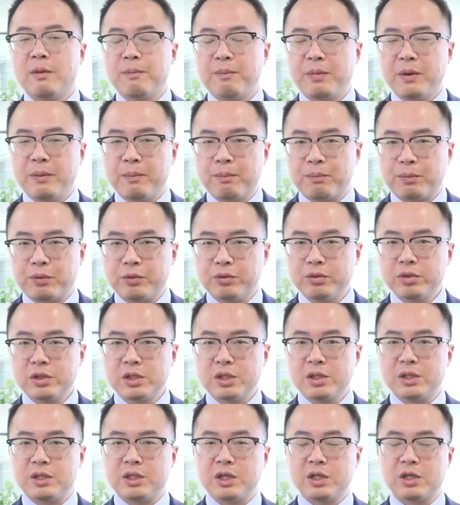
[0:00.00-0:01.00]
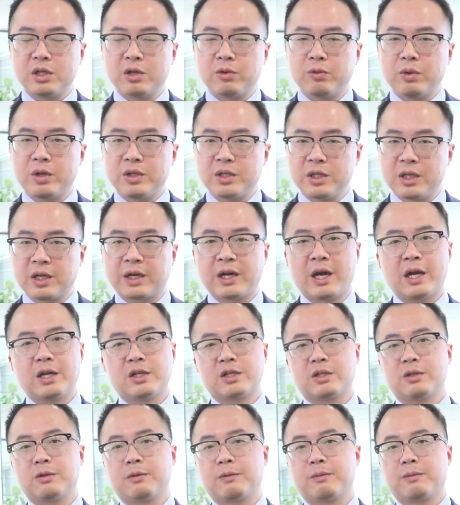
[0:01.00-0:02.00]
并不是金融危机的开
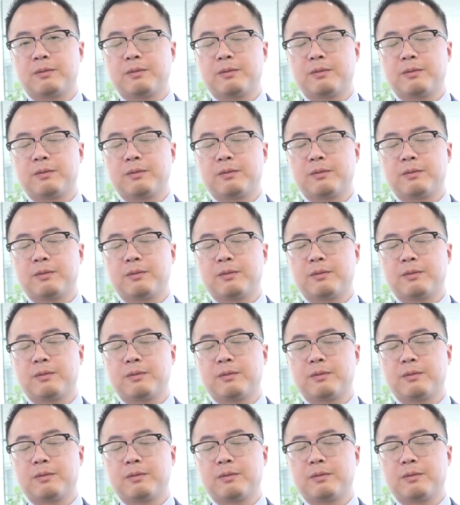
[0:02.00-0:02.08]
始。